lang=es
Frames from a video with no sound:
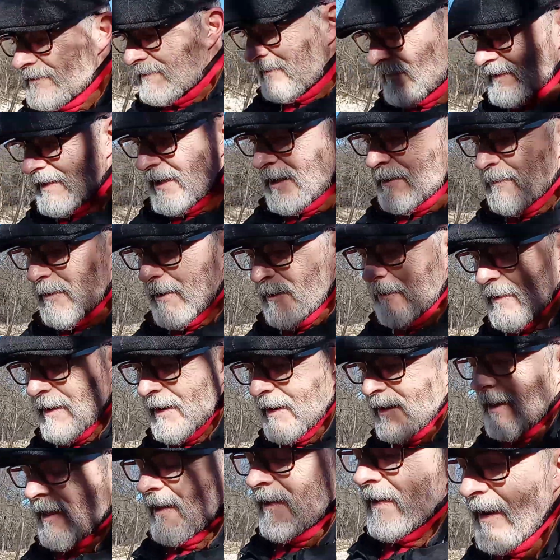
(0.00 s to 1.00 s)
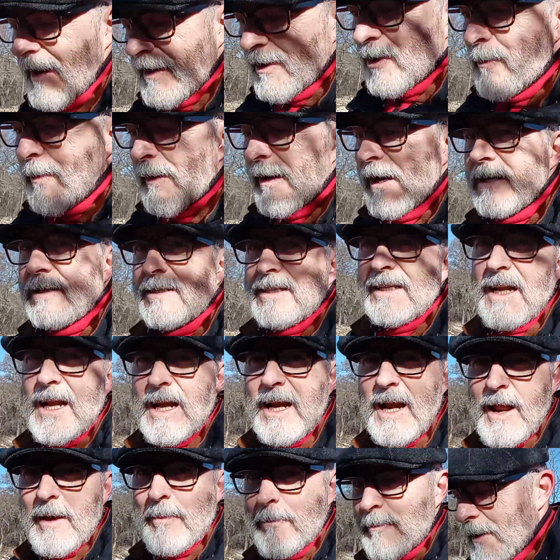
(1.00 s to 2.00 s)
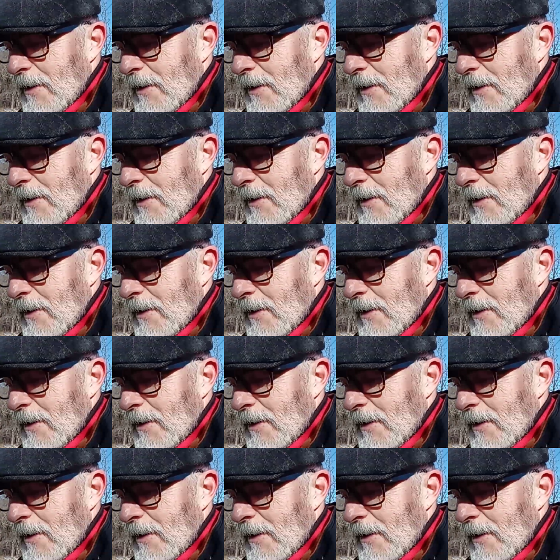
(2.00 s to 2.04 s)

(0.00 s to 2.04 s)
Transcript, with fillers: del primer día del año para estirar las